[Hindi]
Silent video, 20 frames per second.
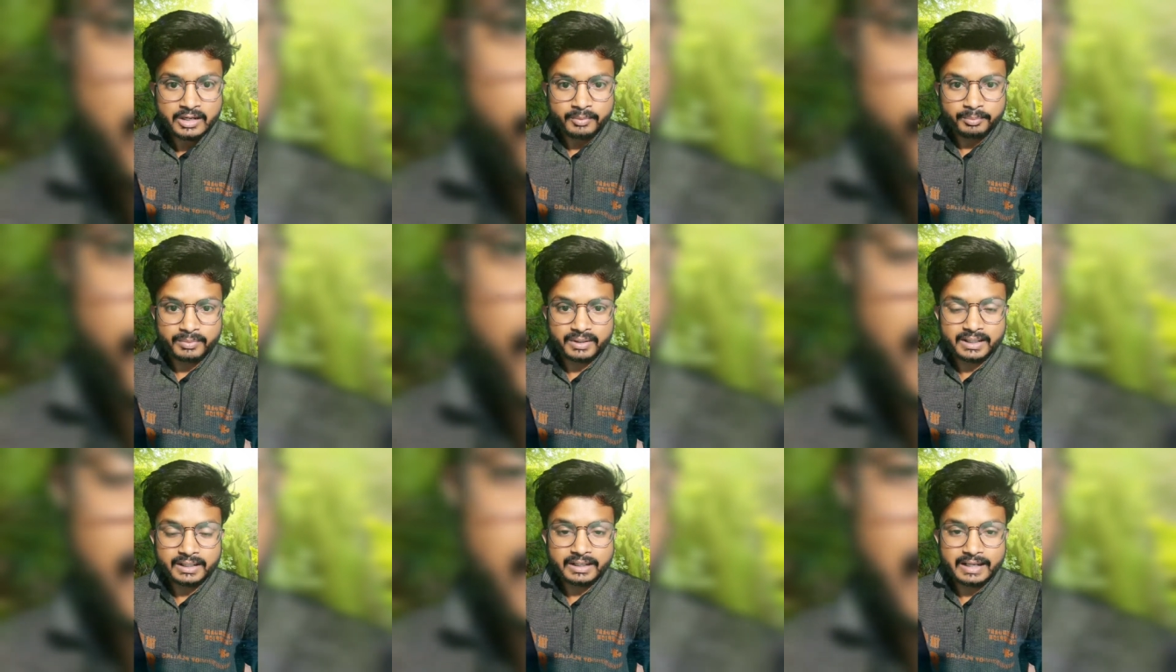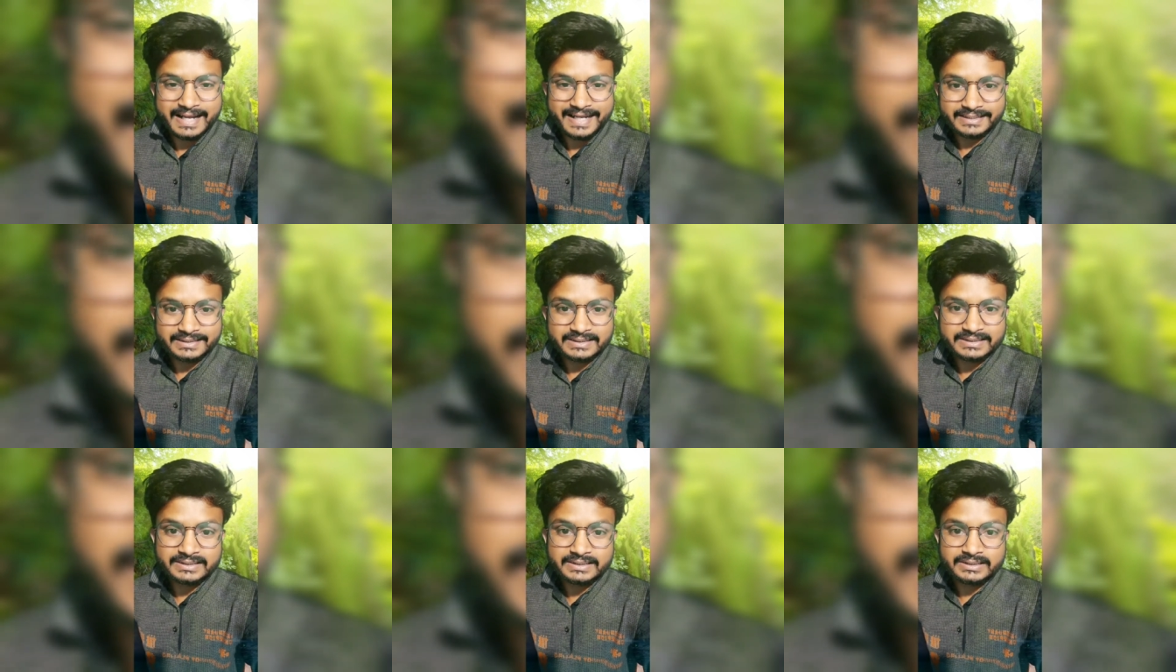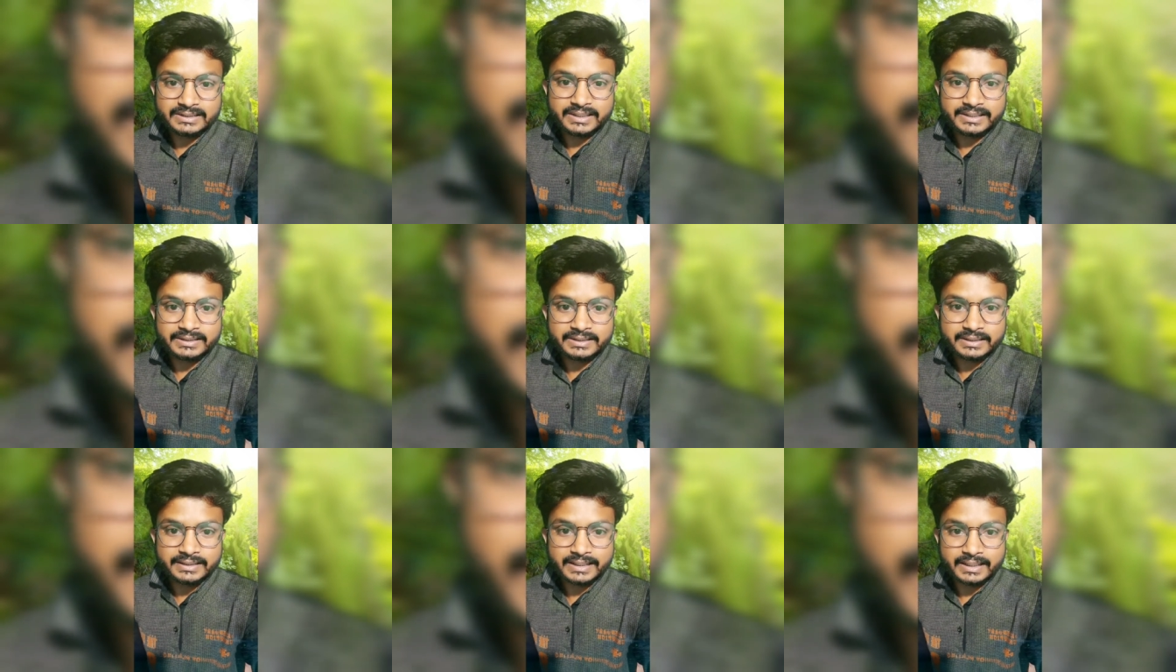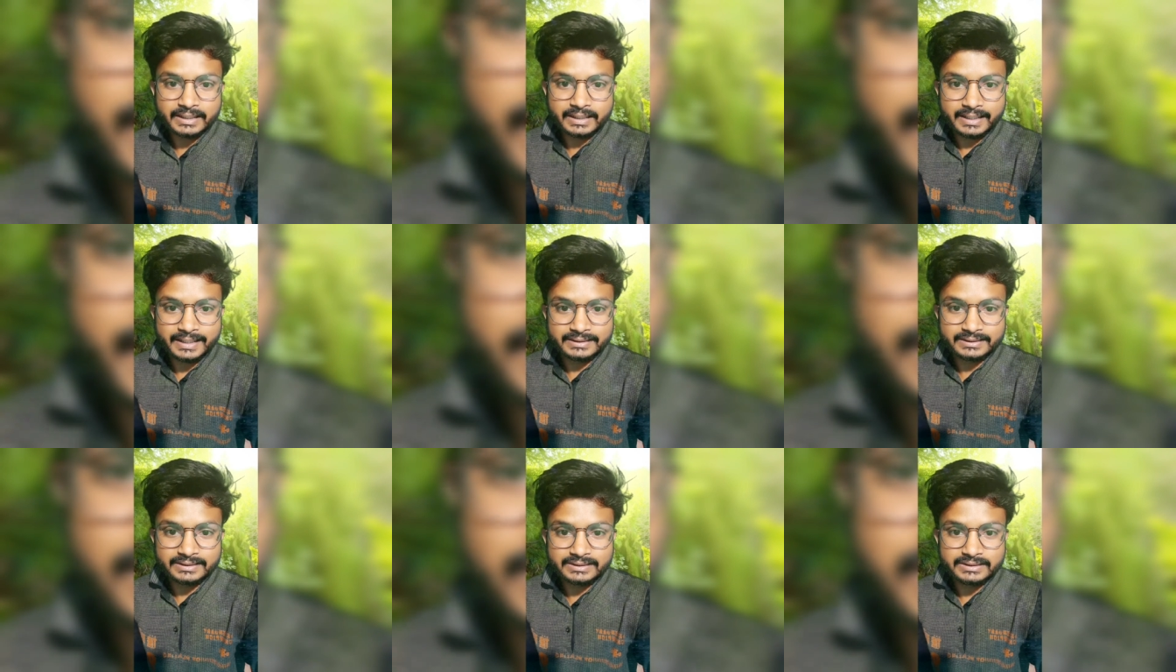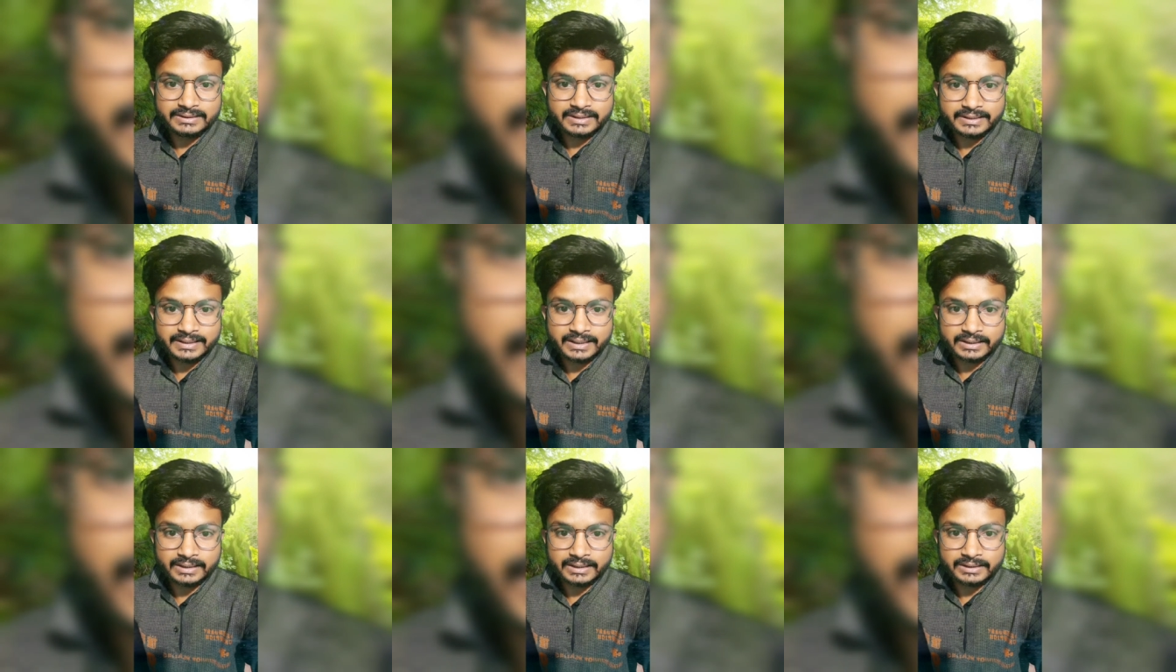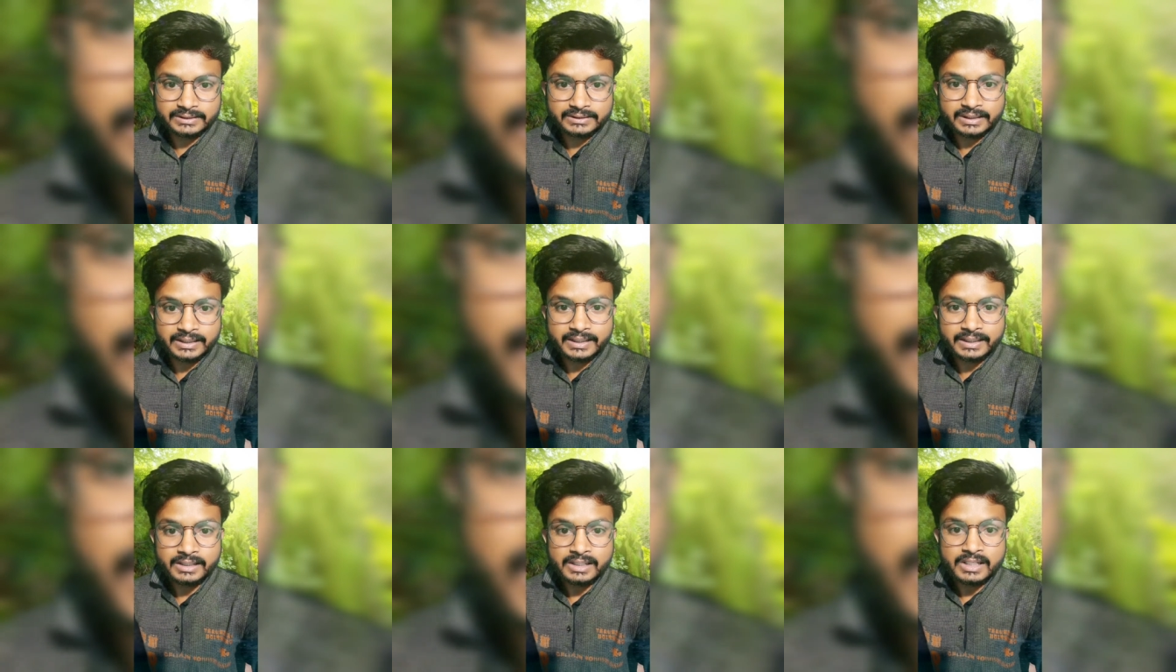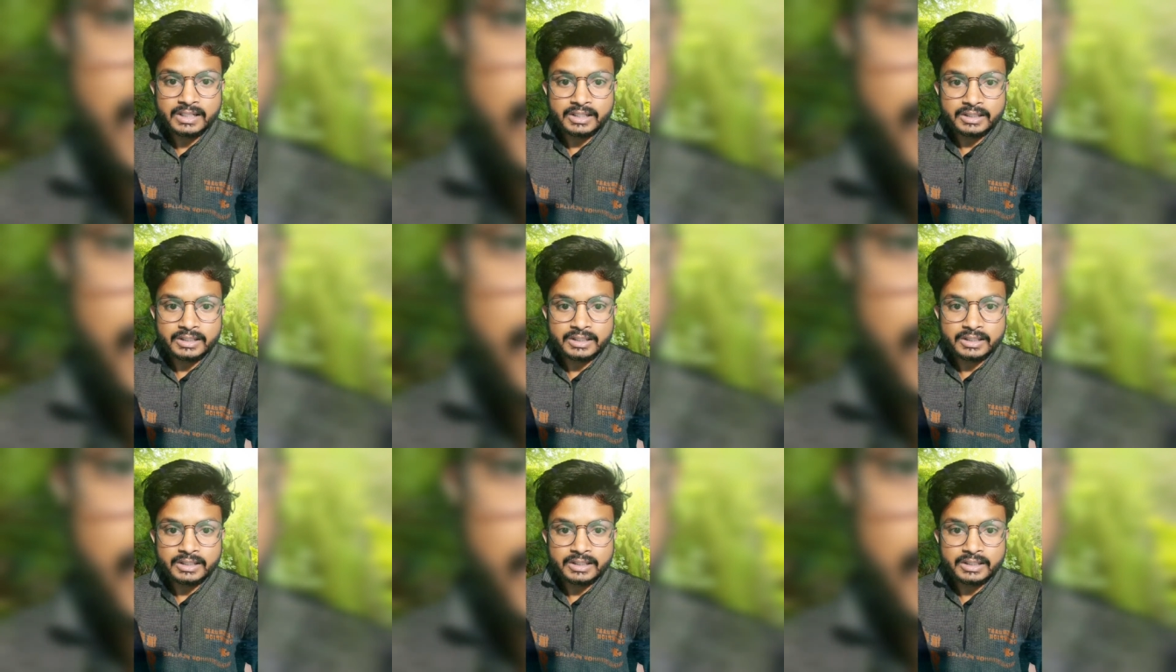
मगर एस एस e ने क्या एस ने क्या कर दिया है